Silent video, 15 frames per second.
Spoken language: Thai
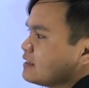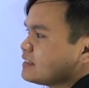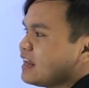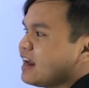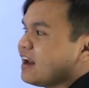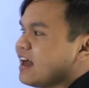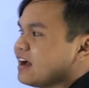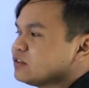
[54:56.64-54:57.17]
ส
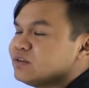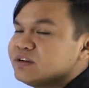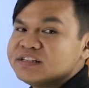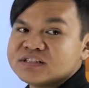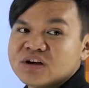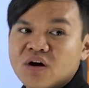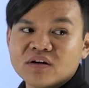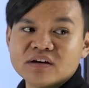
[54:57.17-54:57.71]
ระหลังตัว
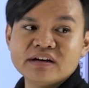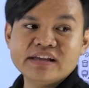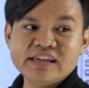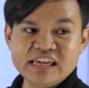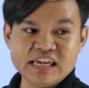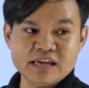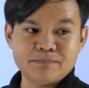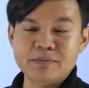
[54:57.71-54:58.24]
ที่2คือ
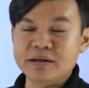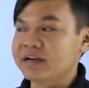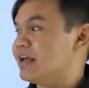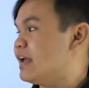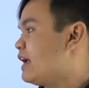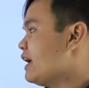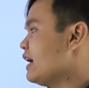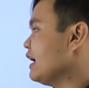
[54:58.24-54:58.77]
อิเป็น
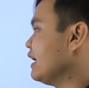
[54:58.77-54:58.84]
เอ